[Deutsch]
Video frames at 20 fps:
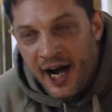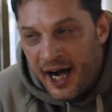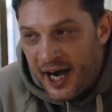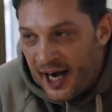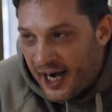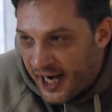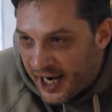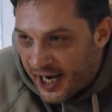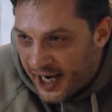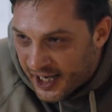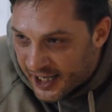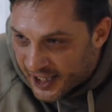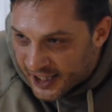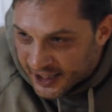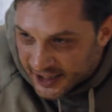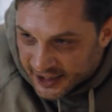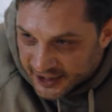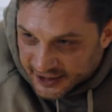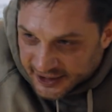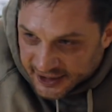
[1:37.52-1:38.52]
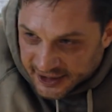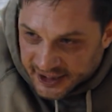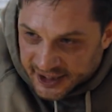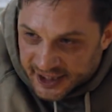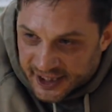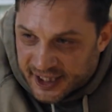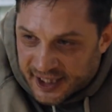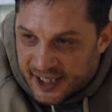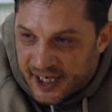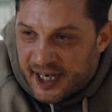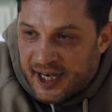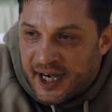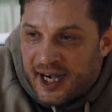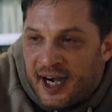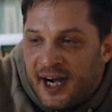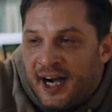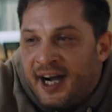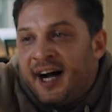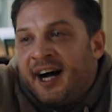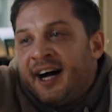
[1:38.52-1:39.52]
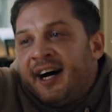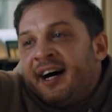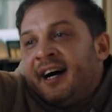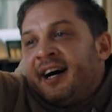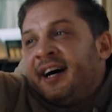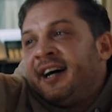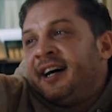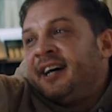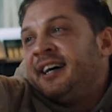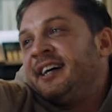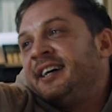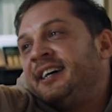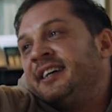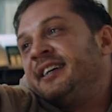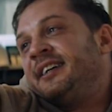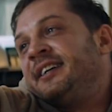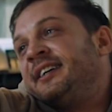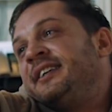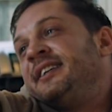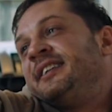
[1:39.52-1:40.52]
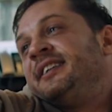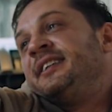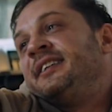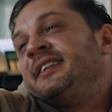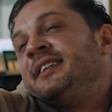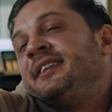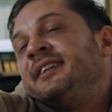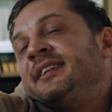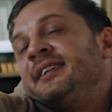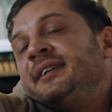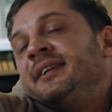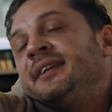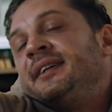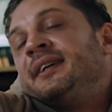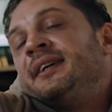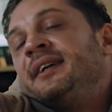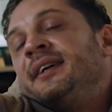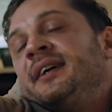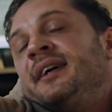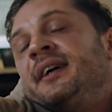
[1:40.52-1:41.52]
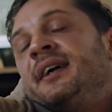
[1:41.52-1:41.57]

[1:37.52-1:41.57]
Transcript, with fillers: ich wirklich affig. Das hat mir leider überhaupt nicht gefallen, wie Tom Hardy das gespielt hat,